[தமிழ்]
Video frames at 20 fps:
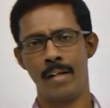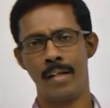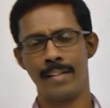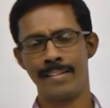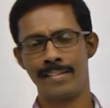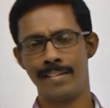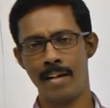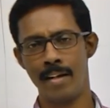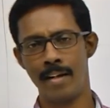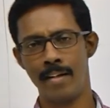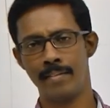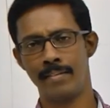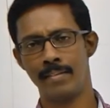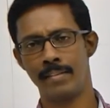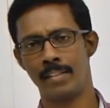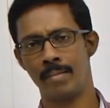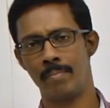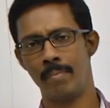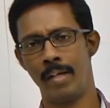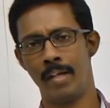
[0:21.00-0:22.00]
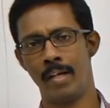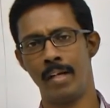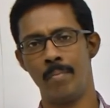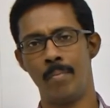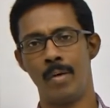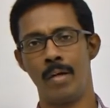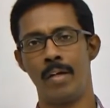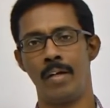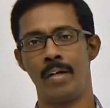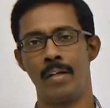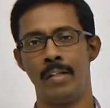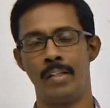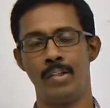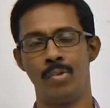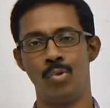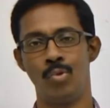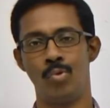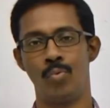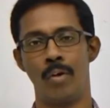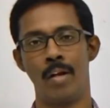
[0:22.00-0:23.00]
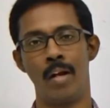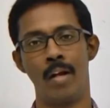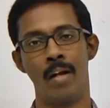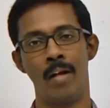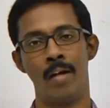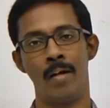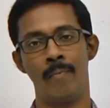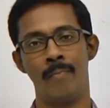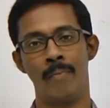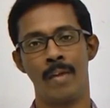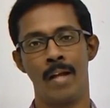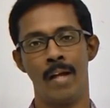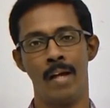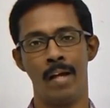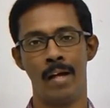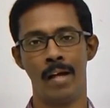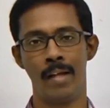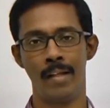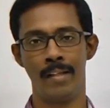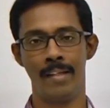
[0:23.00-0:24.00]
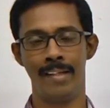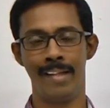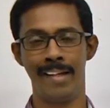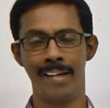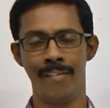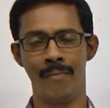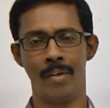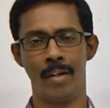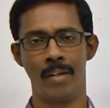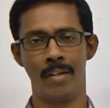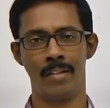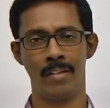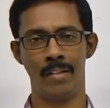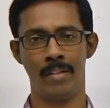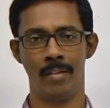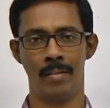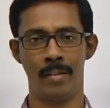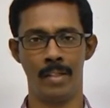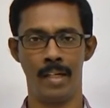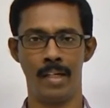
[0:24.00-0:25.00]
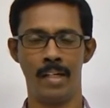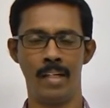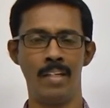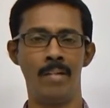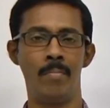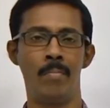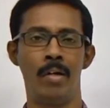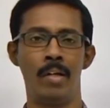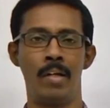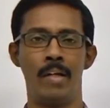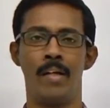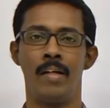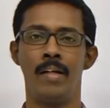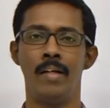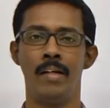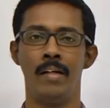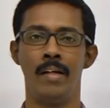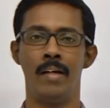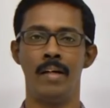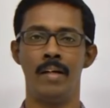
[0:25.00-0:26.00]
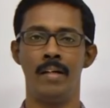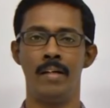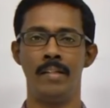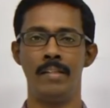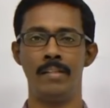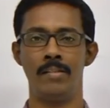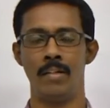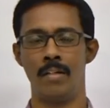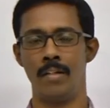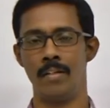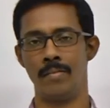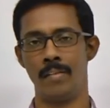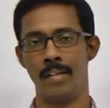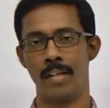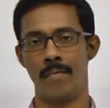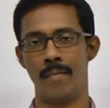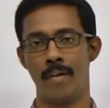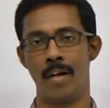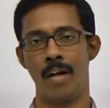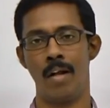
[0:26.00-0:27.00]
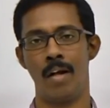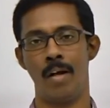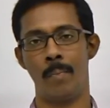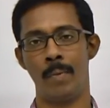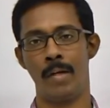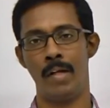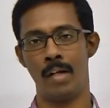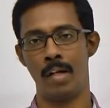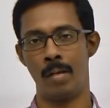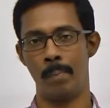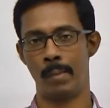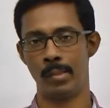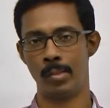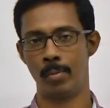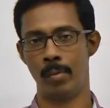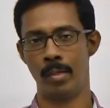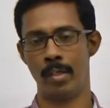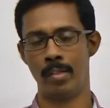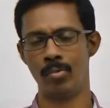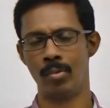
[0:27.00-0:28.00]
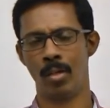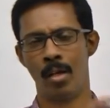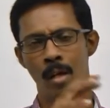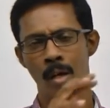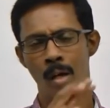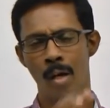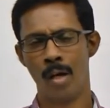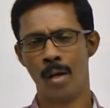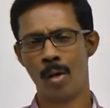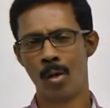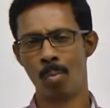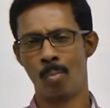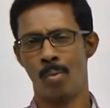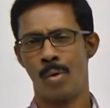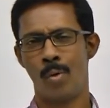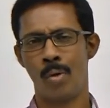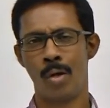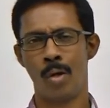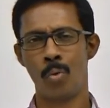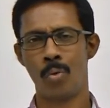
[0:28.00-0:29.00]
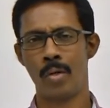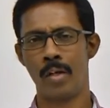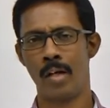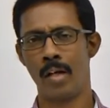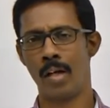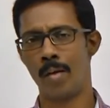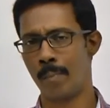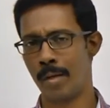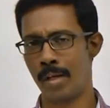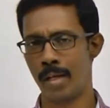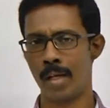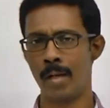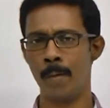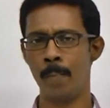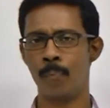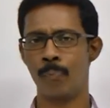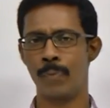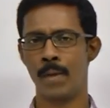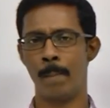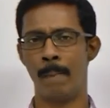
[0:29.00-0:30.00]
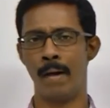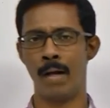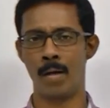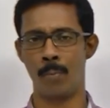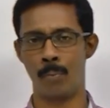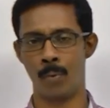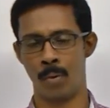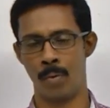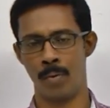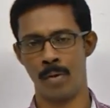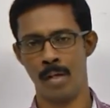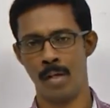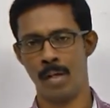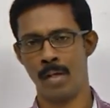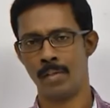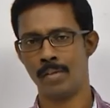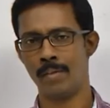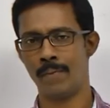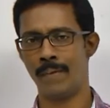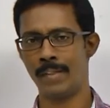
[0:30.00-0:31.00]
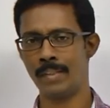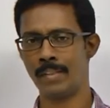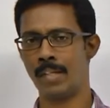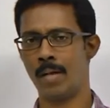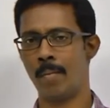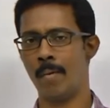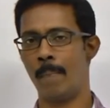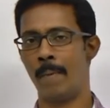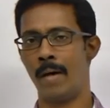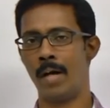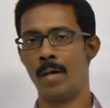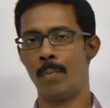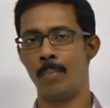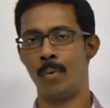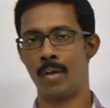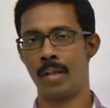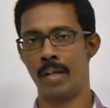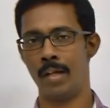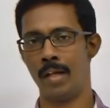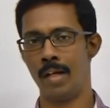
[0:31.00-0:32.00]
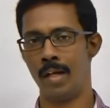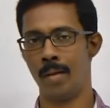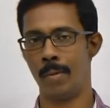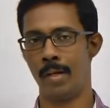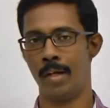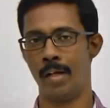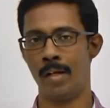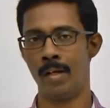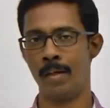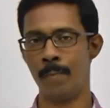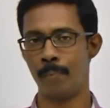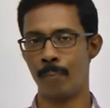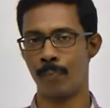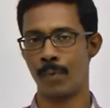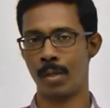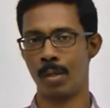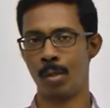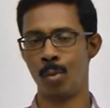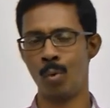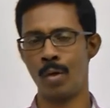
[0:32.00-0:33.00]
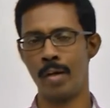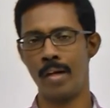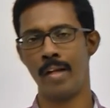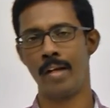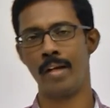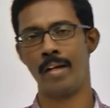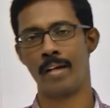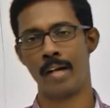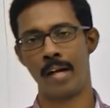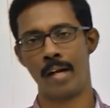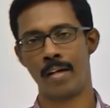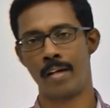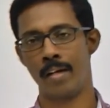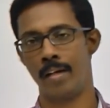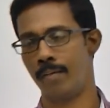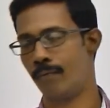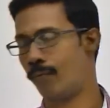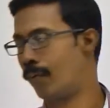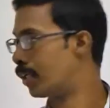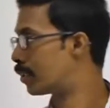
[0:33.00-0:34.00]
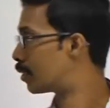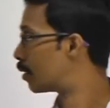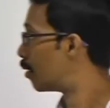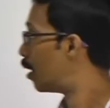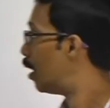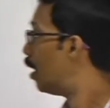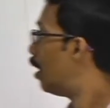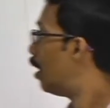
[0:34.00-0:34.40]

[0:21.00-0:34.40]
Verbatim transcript: எக்ஸ்கிரேட்டிவ் சிஸ்டமில் என்ன மாதிரியான இஷ்யூஸ் வரலாம் அது ஏன் வருது என்னென்ன மாதிரியான டிசார்டர்ஸ் இங்கே வரலாம் அப்படின்ற பாசிபிலிட்டிஸ் ரொம்ப ஒரு அவுட்லைனாக நம்ம இங்கே பார்க்க போகிறோம் ஸோ ஃபஸ்ட் நம்ம பார்க்க போகிறது என்ன அப்படின்னா யூரினரி ட்ராக்ட் இன்ஃபெக்ஷன்